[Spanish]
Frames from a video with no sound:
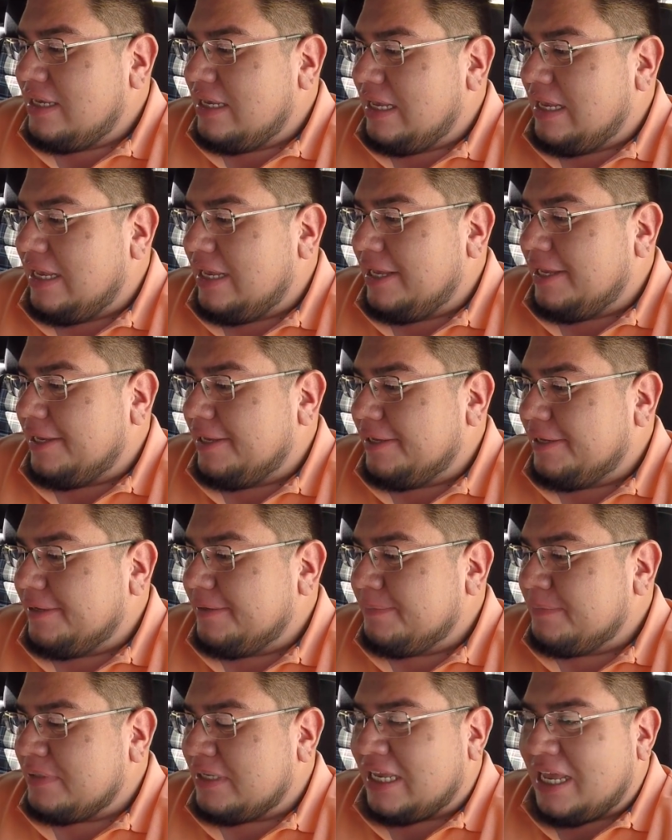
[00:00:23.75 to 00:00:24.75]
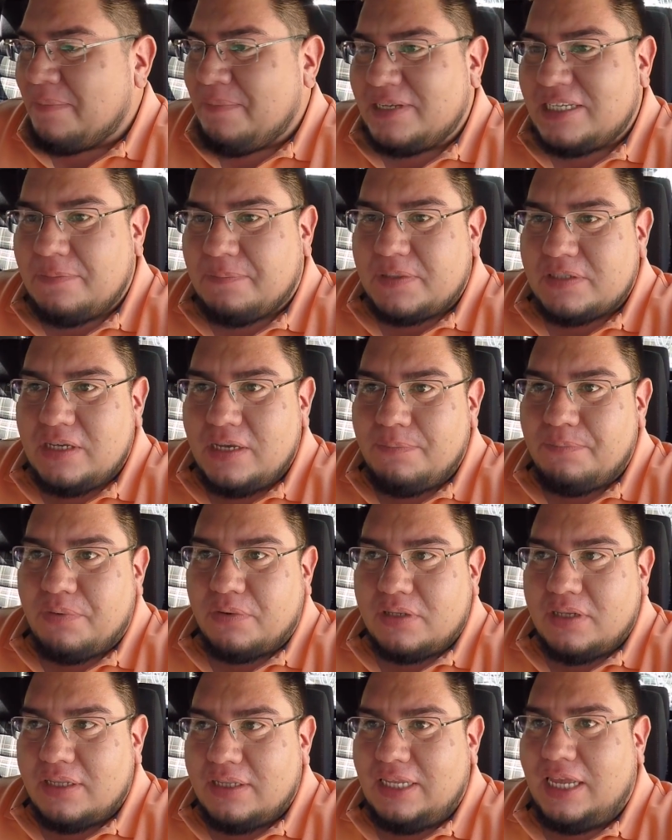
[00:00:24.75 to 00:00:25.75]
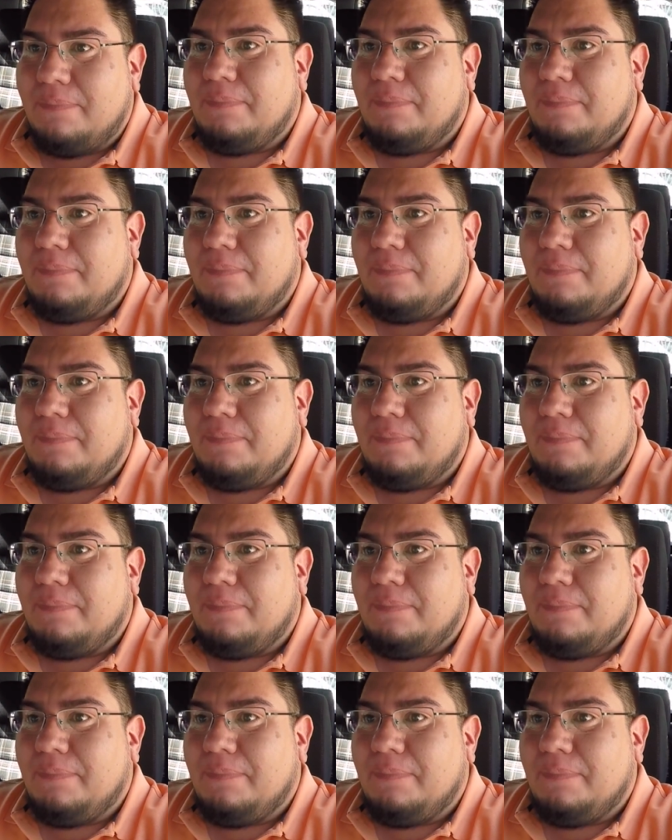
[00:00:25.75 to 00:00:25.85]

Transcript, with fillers: eh, ¿Qué más ha pasado importante?